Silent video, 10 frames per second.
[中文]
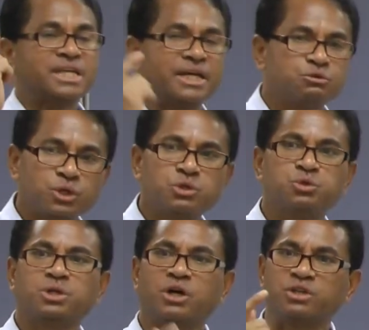在最
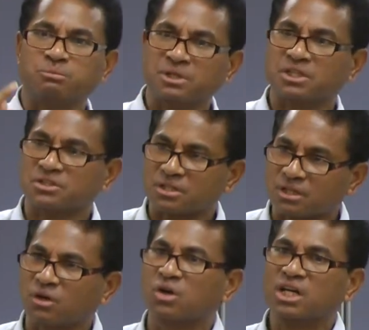需要你们的
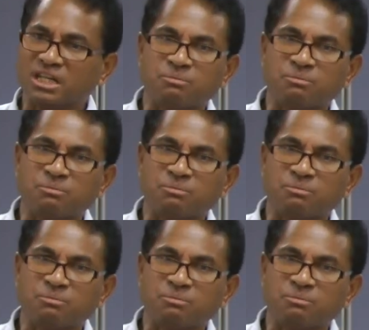时候，